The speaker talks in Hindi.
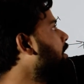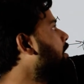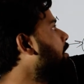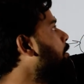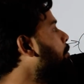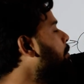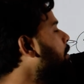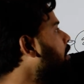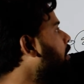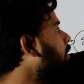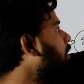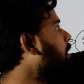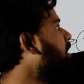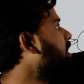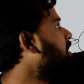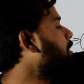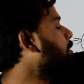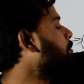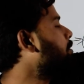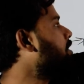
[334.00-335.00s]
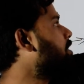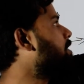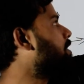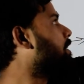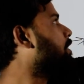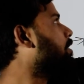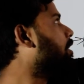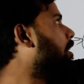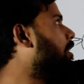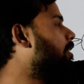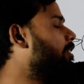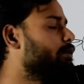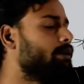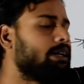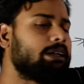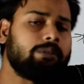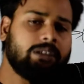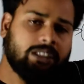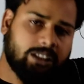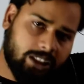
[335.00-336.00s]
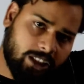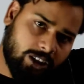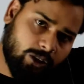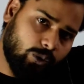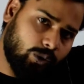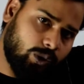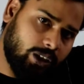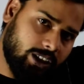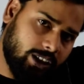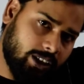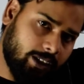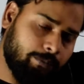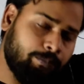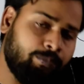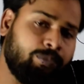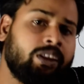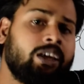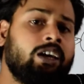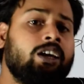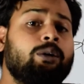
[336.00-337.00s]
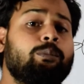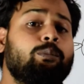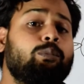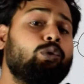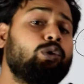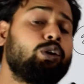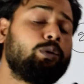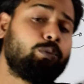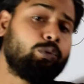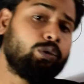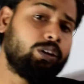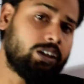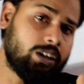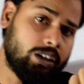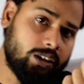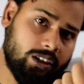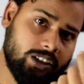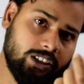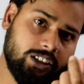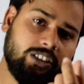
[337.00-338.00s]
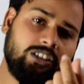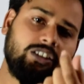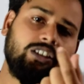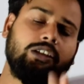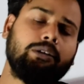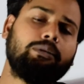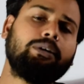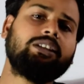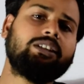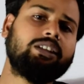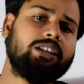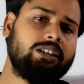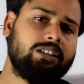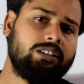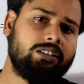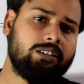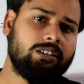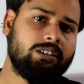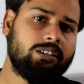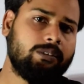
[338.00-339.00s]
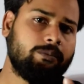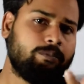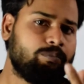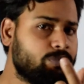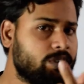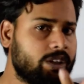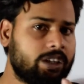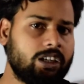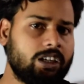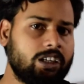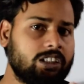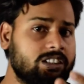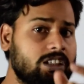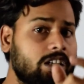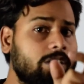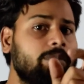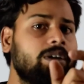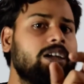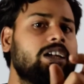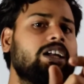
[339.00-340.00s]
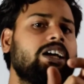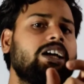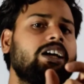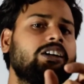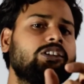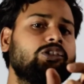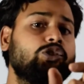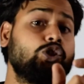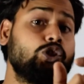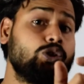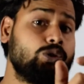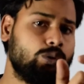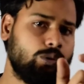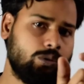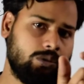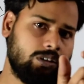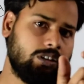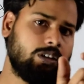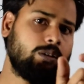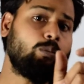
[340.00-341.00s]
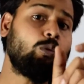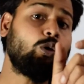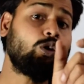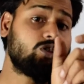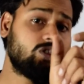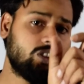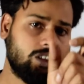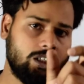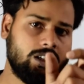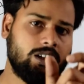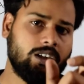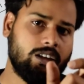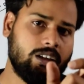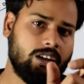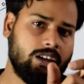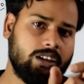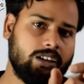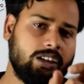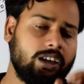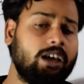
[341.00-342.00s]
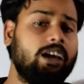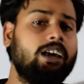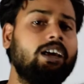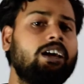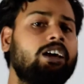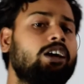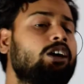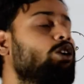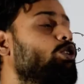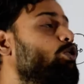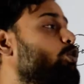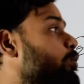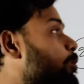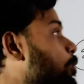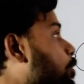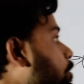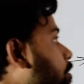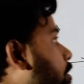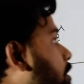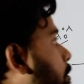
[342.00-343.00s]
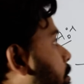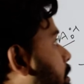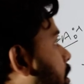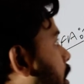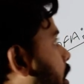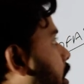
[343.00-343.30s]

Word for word: कि रिमाइंडर किसी भी स्ट्रिंग का अगर डिवाइड बाई थ्री हो रही है पूरी पूरी कट रही है जैसे थ्री बाई थ्री ठीक है इसका रिमाइंडर क्या आएगा जीरो मॉड थ्री कर रहे हैं ठीक है तो मॉड थ्री में क्या